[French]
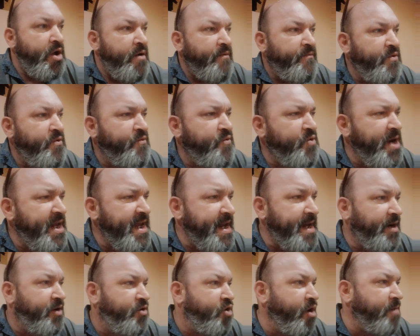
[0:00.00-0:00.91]
Vous
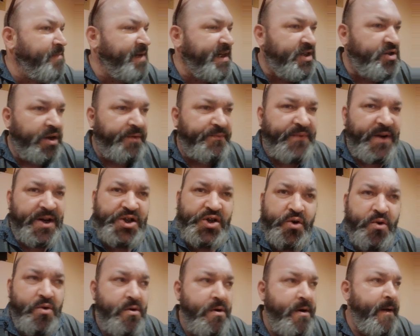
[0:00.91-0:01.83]
voulez, comme les autres
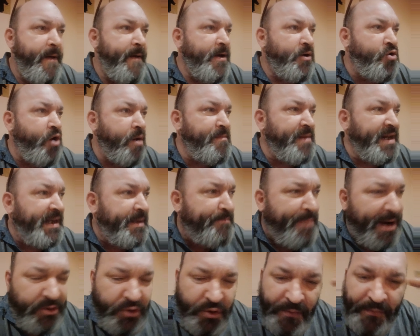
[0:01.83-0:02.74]
fachos, comme les
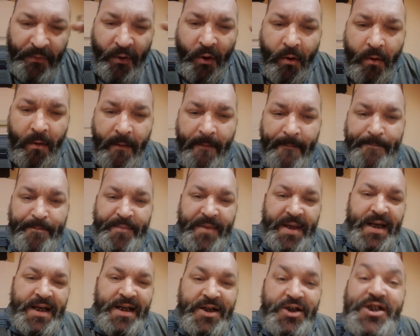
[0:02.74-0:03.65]
bas du front.
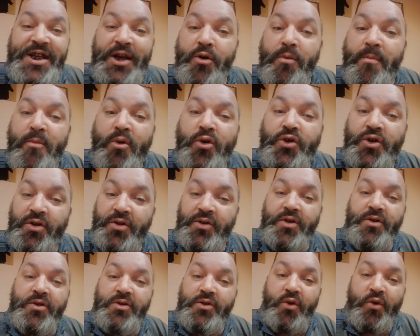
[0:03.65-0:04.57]
C'est le mot
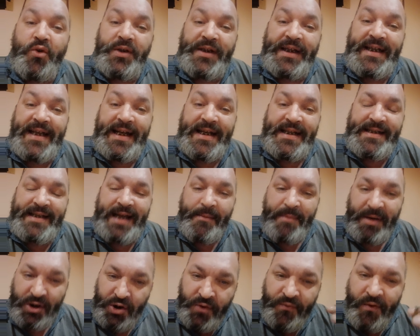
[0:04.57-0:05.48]
de, Rodriguez, ça.
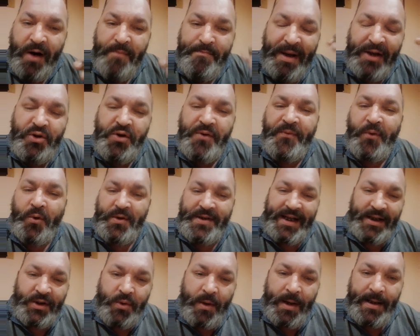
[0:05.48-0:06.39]
Ben, tu vois, le bas du front,
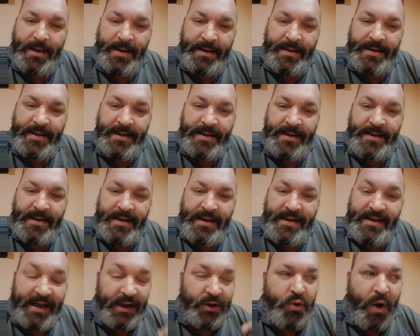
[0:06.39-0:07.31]
c'est toi.
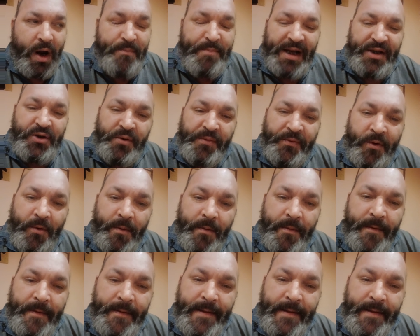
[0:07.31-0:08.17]
C'est toi le bas du front.